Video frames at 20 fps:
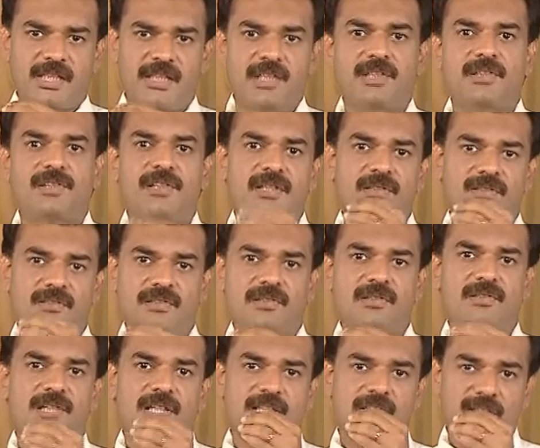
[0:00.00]
எடையோட ஒரு
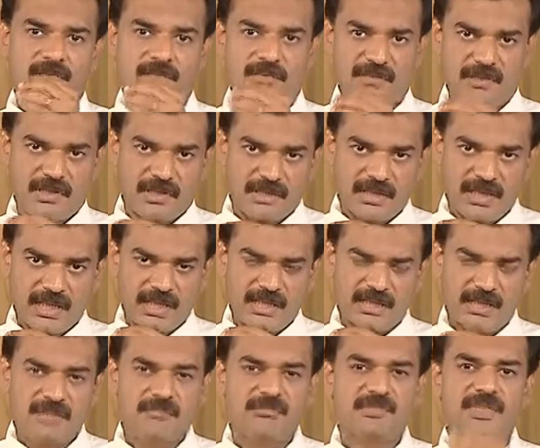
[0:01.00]
குழந்தை
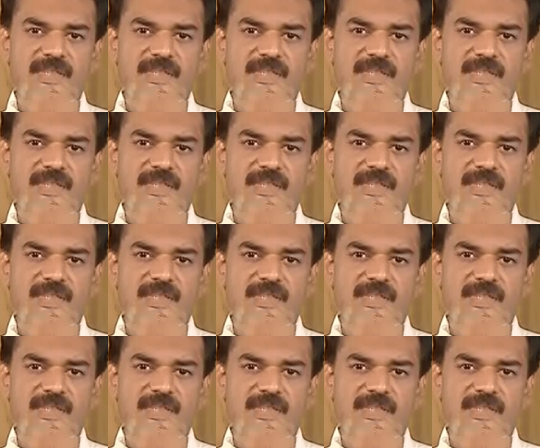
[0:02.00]
பிறந்தாதான்